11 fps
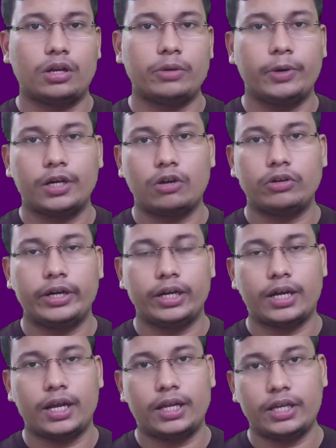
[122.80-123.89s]
कलर प्रिंट आउट
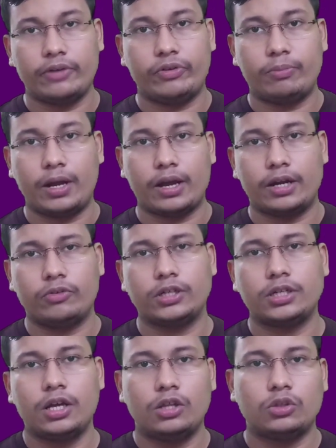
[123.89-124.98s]
निकालें या फिर ब्लैक एंड
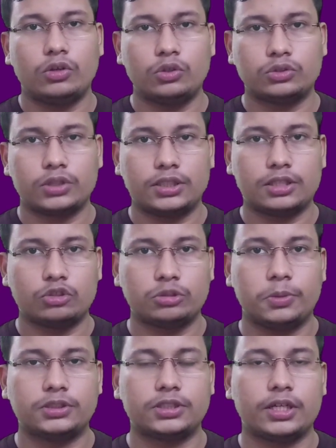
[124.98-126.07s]
वाइट तो दोस्तों ऐसा कुछ
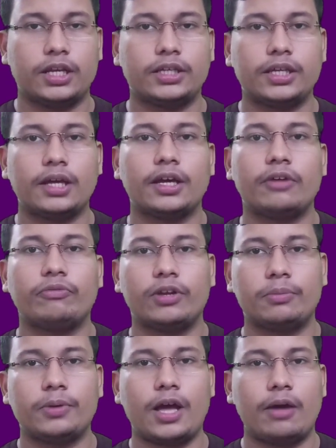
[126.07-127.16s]
मेंशन नहीं किया गया है
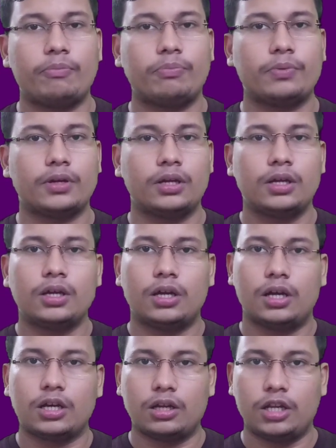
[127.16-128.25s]
फिर भी आप
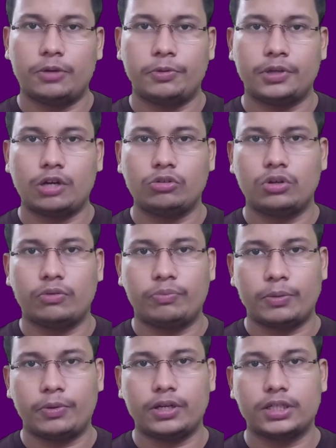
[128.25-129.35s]
कलर प्रिंट आउट को
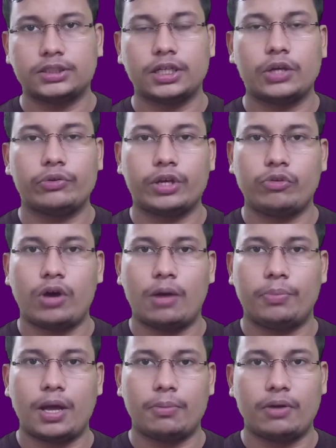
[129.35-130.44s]
प्रेफर कीजिए क्योंकि वहाँ
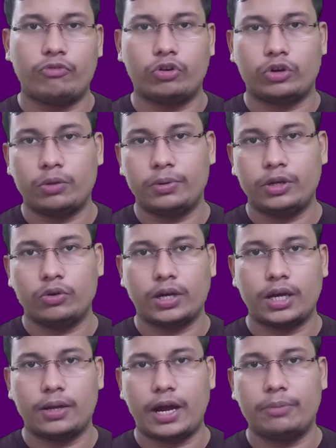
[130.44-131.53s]
पर आपका फ़ोटो भी
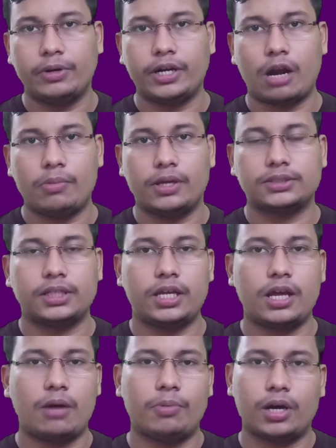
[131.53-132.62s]
होगा एडमिट कार्ड में
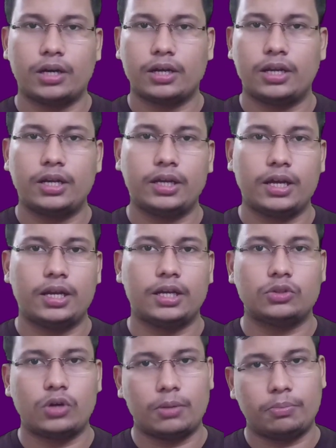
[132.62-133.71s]
इसीलिए आप अगर कलर निकालेंगे
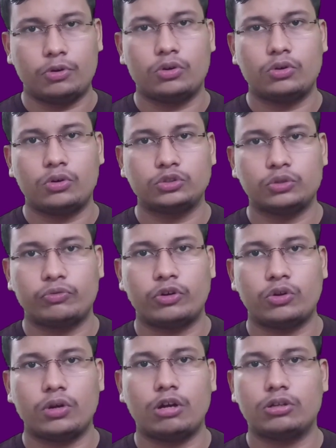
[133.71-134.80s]
तो आपको जो
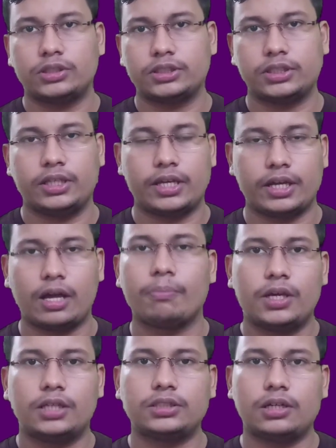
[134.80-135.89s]
फोटो होगा वो अच्छे से दिखेगा
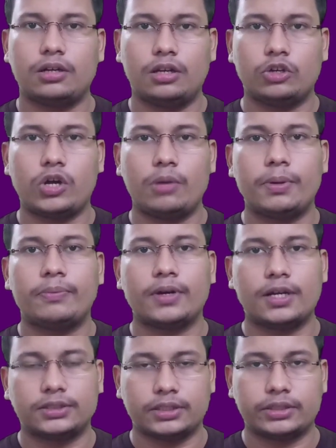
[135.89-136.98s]
इसीलिए कलर को आप प्रेफर
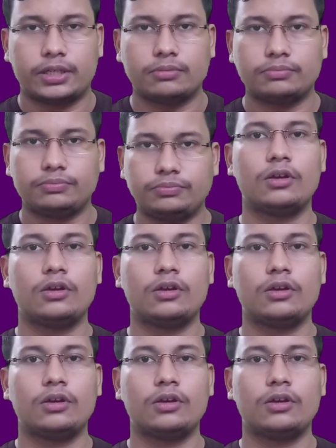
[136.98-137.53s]
कर सकते हैं